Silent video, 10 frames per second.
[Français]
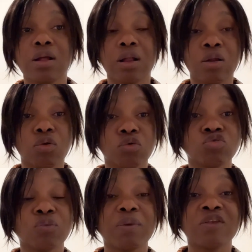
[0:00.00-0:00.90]
Alors,
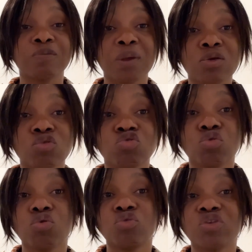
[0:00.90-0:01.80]
j'espère que
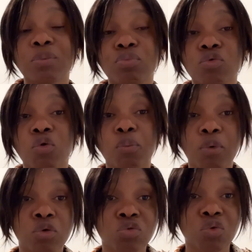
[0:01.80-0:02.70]
j'ai pu
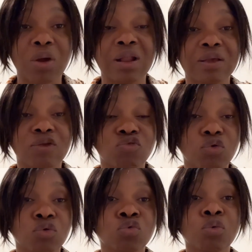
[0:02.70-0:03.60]
répondre à la
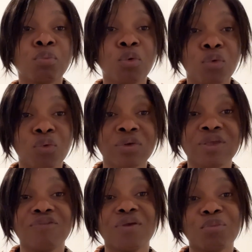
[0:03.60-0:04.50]
question de beaucoup
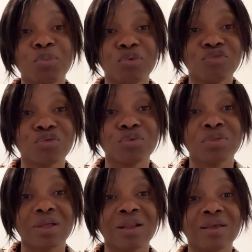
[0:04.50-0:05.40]
qui viennent me poser tout le
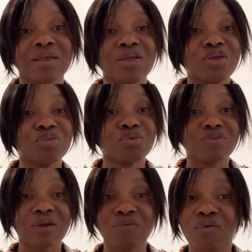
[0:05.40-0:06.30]
temps de
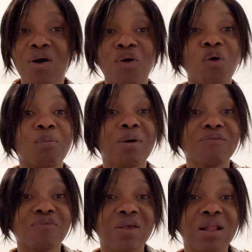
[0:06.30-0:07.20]
savoir comment
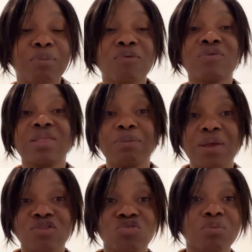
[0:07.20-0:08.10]
faire la preuve
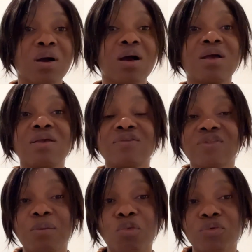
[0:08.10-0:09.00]
d'hébergement,
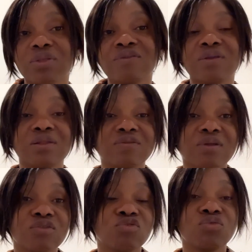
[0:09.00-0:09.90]
c'est monté, c'est
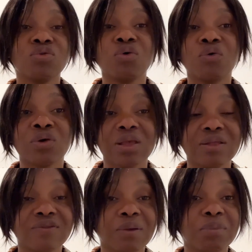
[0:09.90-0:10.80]
descendu. Ok
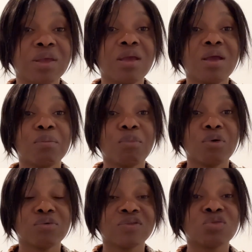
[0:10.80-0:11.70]
les amis, bon,
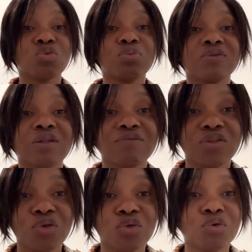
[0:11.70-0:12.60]
c'est tout pour cette
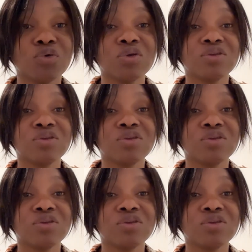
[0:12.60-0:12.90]
vidéo.